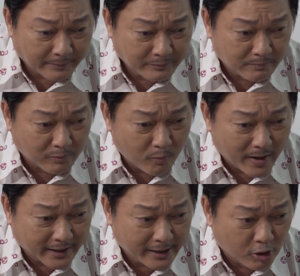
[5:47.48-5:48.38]
em nhìn bộ
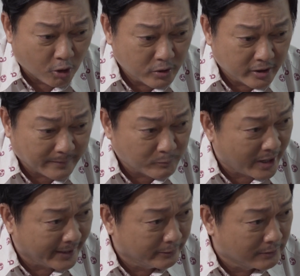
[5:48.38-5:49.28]
bàn ghế gỗ nó, em
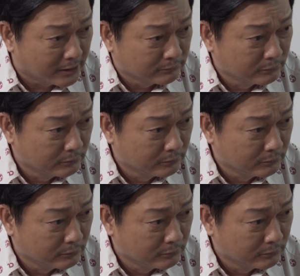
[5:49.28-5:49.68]
khoái đúng không?